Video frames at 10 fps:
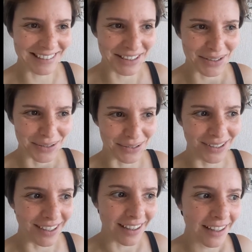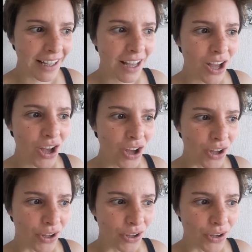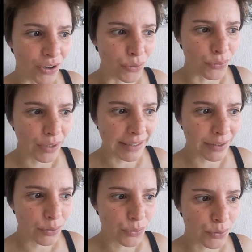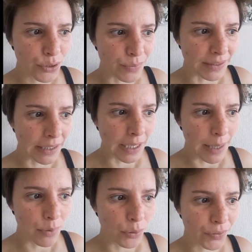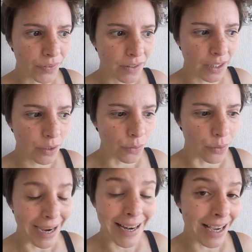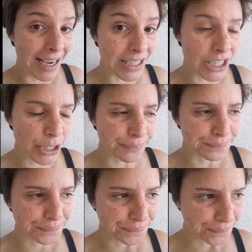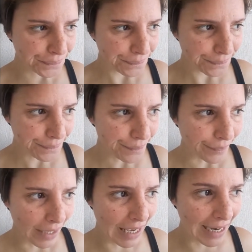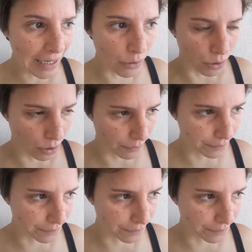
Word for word: sur euh, le fait que je m'étais quand même lancée à l'arrache. Alors,